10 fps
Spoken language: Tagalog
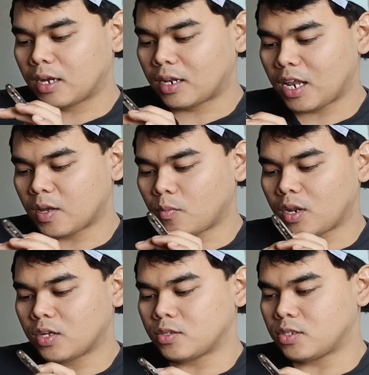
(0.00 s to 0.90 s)
click mo
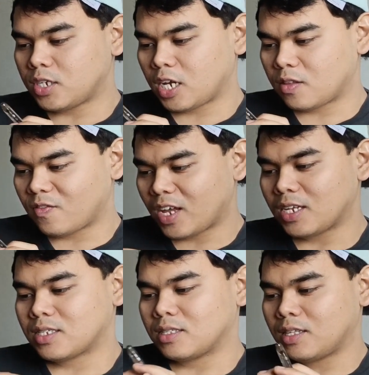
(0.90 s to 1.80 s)
lang yung
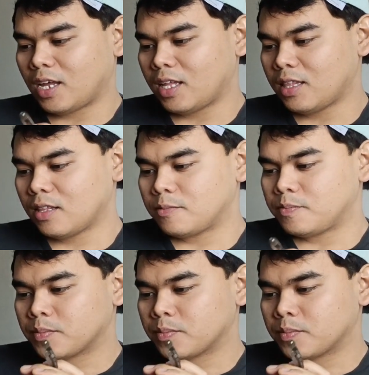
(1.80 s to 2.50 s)
G-Invest, then